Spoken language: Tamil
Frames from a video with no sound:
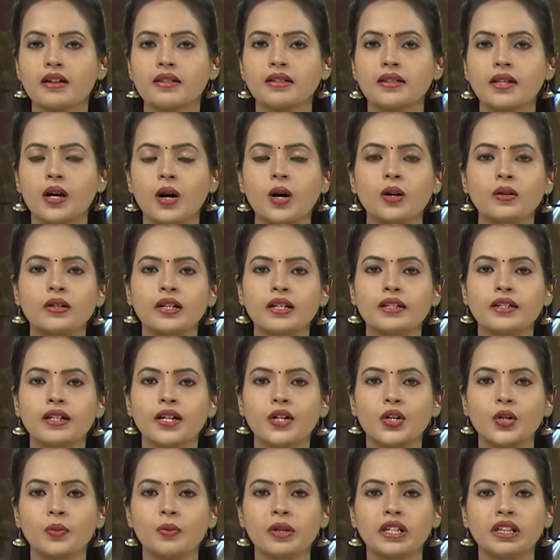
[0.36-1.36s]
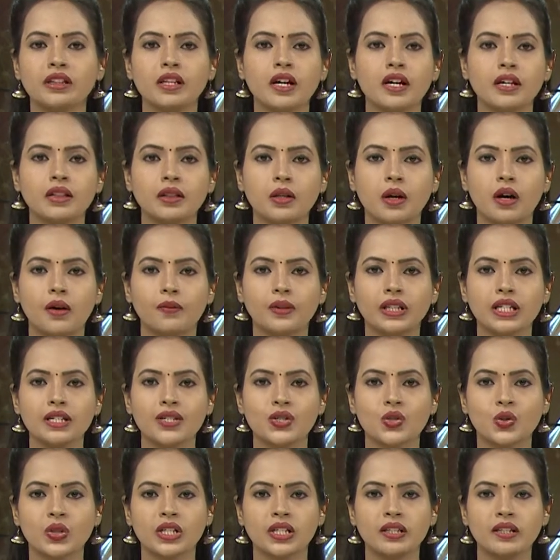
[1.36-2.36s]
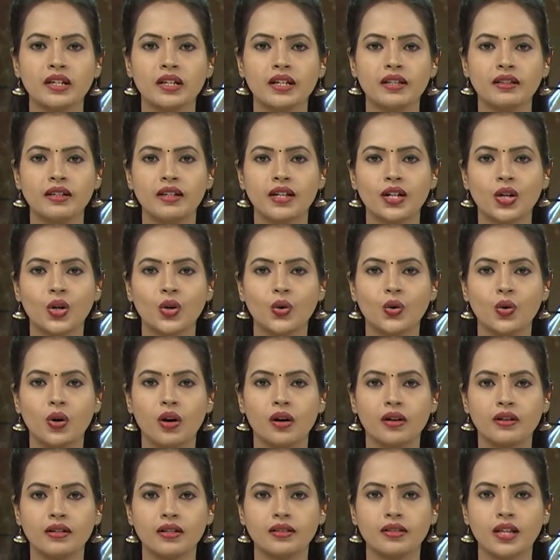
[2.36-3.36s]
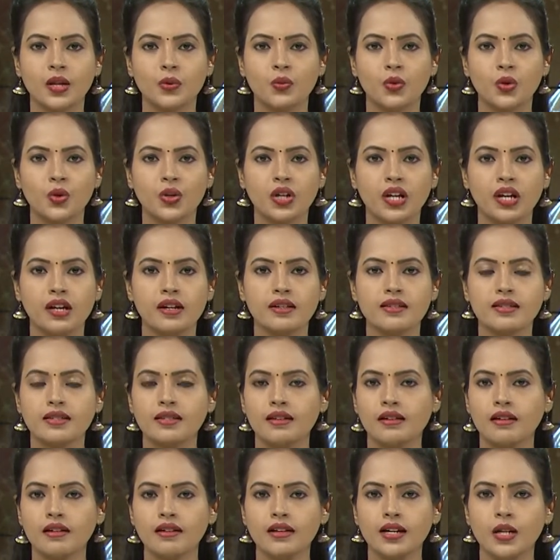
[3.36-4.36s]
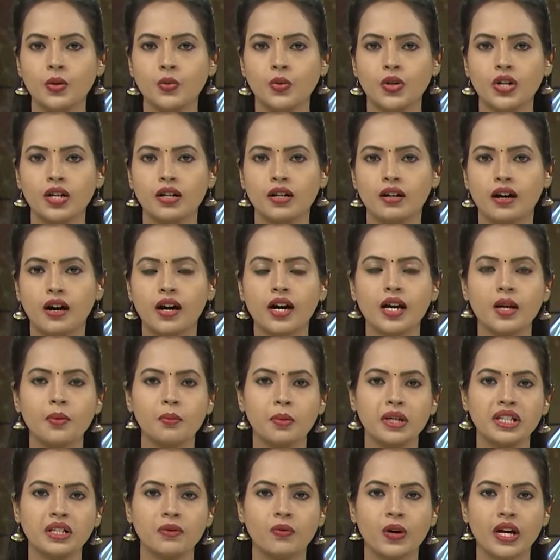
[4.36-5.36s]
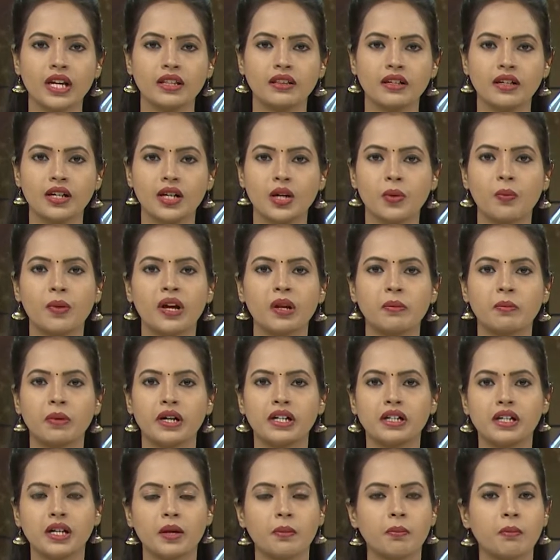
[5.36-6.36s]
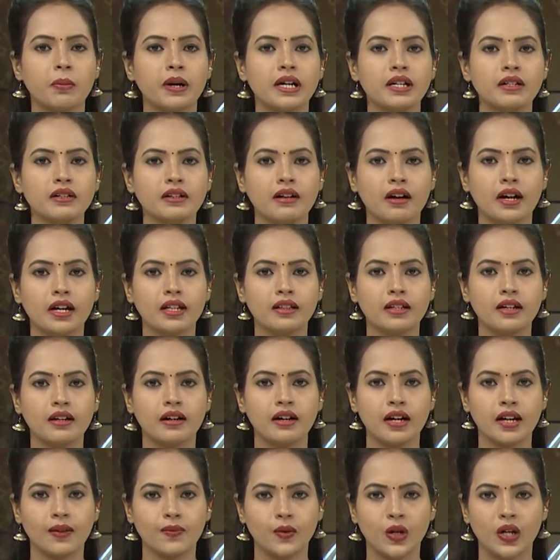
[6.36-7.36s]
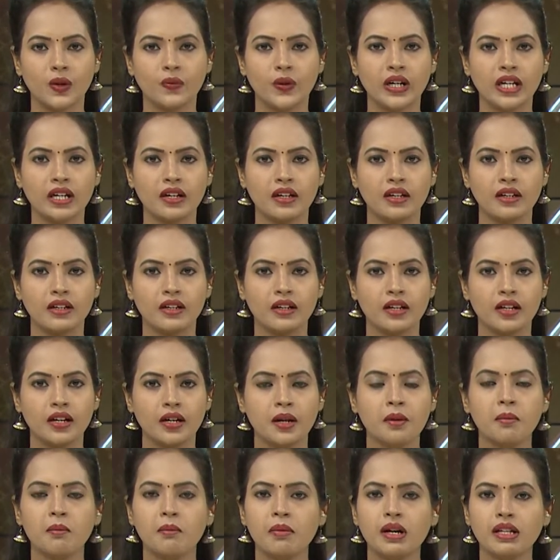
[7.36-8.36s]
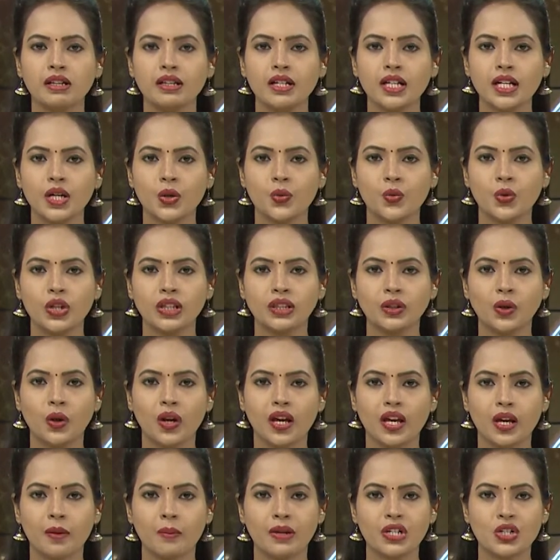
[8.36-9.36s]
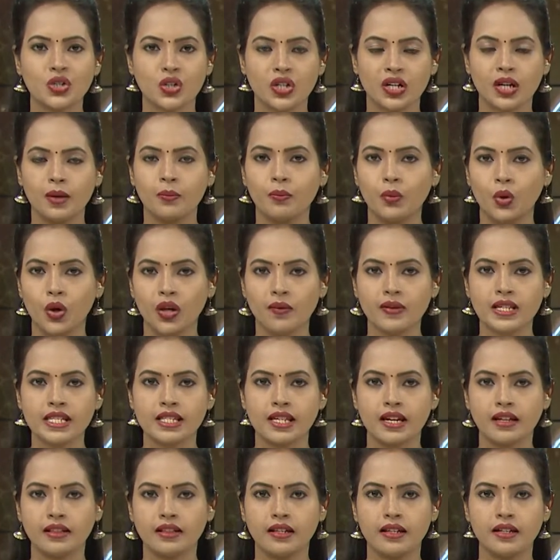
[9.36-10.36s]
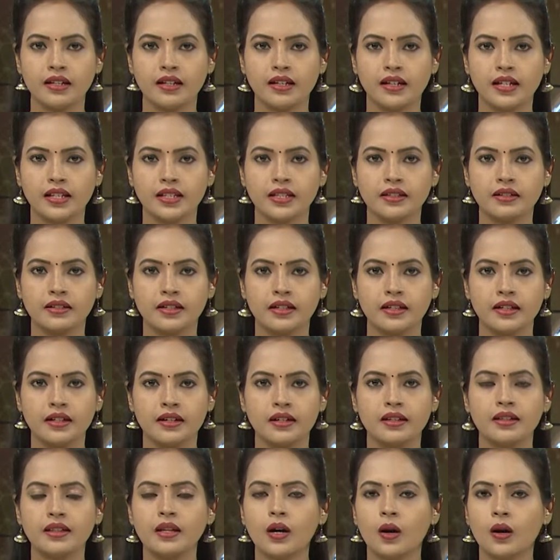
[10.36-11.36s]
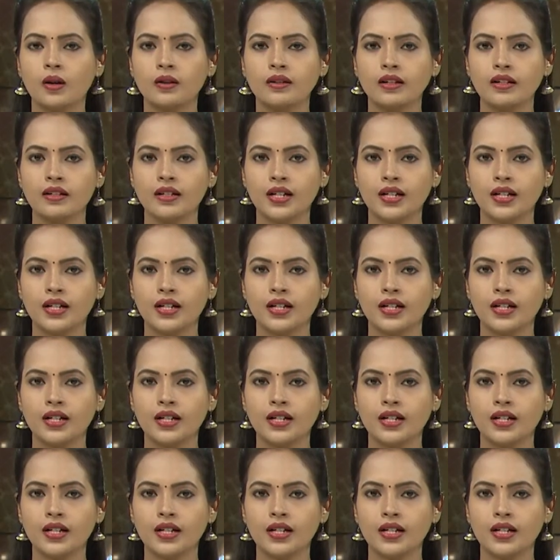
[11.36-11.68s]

நாட்டின் எழுபத்தைந்தாவது சுதந்திர தின கொண்டாட்டத்தை ஒட்டி சிறையில் உள்ள ஐம்பது வயதிற்கு மேற்பட்ட பெண் கைதிகளை விடுவிக்க மத்திய உள்துறை அமைச்சகம் முடிவு செய்திருக்கிறது நாட்டின்